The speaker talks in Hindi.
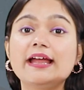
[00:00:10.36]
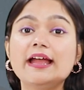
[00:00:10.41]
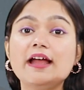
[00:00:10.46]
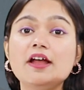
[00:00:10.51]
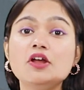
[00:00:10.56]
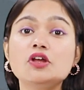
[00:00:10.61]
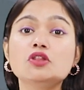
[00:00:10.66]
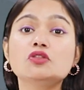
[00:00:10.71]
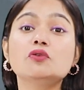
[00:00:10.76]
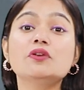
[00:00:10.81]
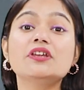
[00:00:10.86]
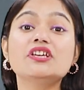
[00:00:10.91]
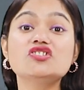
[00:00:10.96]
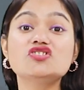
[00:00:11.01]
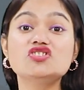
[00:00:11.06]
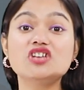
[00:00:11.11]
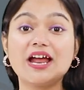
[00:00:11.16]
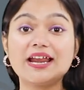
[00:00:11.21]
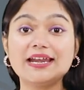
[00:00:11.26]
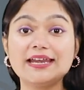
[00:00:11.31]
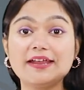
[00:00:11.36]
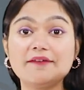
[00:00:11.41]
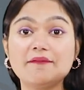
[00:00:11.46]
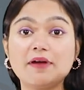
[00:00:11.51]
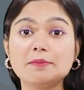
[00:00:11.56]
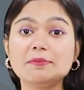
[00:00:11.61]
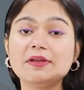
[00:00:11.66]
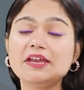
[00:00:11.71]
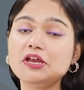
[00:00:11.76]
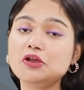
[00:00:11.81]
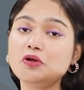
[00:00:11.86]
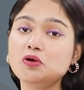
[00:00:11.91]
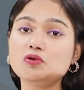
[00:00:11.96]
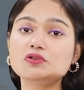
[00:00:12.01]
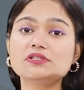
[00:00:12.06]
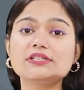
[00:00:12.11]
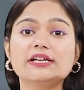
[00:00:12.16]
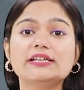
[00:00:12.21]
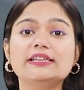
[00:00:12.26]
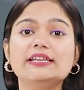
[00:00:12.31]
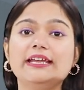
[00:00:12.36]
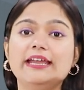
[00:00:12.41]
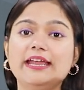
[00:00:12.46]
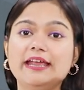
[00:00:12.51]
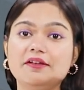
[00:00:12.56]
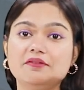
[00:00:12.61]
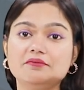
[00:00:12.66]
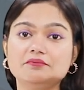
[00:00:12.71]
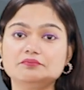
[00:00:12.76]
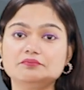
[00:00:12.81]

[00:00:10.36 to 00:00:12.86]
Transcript: गया तो ये जानलेवा भी हो सकती है